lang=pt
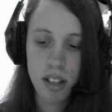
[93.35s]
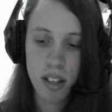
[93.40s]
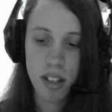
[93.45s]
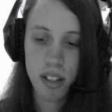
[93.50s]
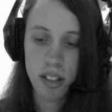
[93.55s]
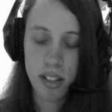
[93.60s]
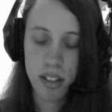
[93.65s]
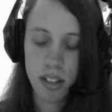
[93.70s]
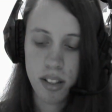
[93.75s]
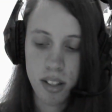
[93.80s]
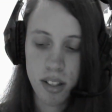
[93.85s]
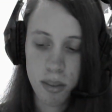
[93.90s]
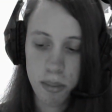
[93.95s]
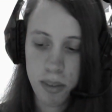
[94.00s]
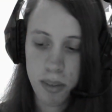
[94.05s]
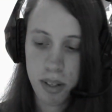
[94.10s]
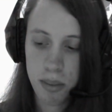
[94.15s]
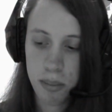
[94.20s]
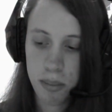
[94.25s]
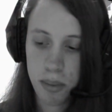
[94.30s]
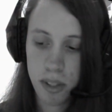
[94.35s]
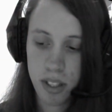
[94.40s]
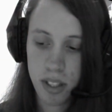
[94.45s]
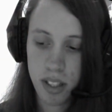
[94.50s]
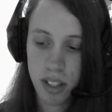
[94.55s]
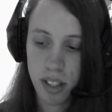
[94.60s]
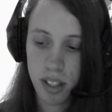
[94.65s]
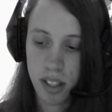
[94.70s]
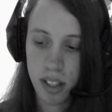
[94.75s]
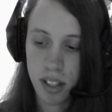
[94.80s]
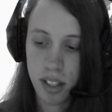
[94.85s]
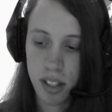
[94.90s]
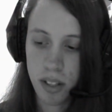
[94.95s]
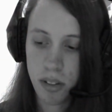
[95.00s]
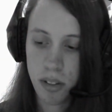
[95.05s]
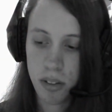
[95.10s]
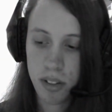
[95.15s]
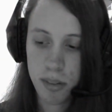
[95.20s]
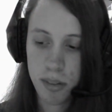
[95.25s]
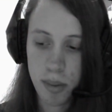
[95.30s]
E também porque eu
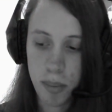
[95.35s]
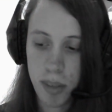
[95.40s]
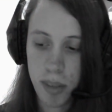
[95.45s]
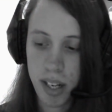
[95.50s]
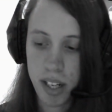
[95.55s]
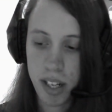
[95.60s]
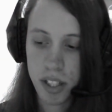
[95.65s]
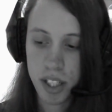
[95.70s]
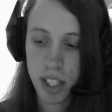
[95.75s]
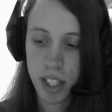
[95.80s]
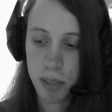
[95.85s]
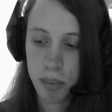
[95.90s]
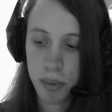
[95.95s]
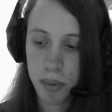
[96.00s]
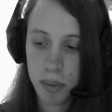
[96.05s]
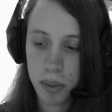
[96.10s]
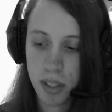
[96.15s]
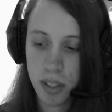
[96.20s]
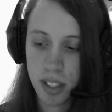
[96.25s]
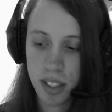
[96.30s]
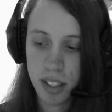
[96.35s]
não tenho uma placa de captura,